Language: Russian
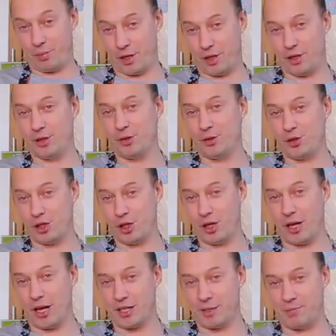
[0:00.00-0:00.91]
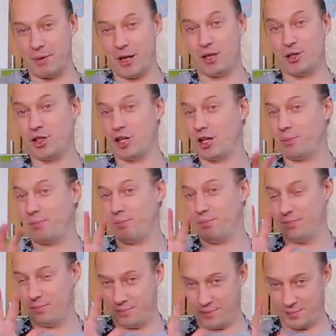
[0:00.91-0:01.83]
В предыдущий раз 5 человек
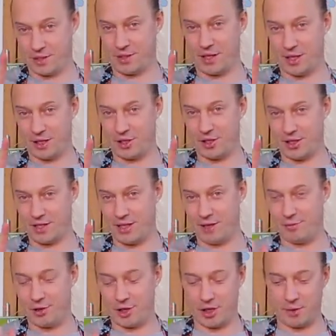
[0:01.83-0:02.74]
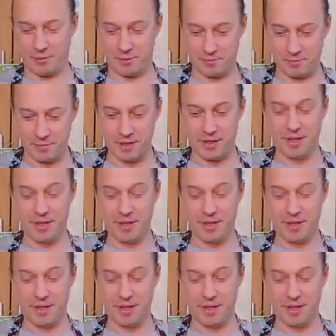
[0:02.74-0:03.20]
стало счастливчиками,